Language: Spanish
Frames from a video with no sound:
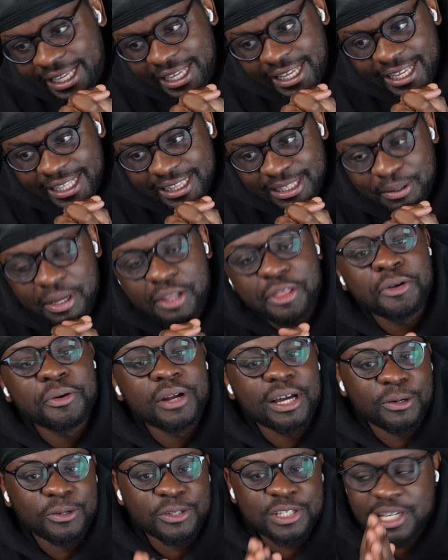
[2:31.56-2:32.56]
Eh, te voy a decir
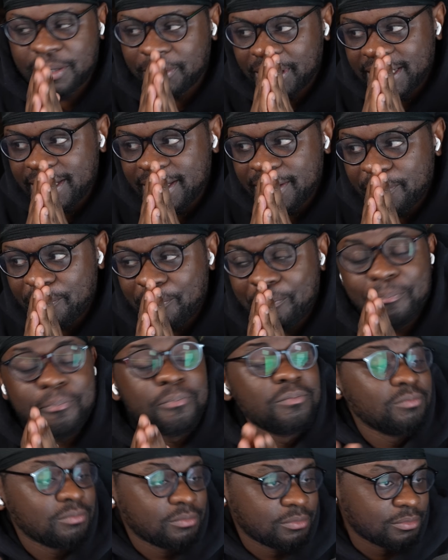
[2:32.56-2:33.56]
una cosa, ¿vale?
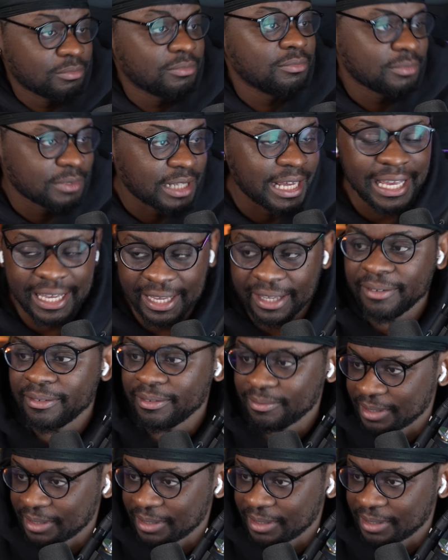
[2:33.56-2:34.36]
Eh,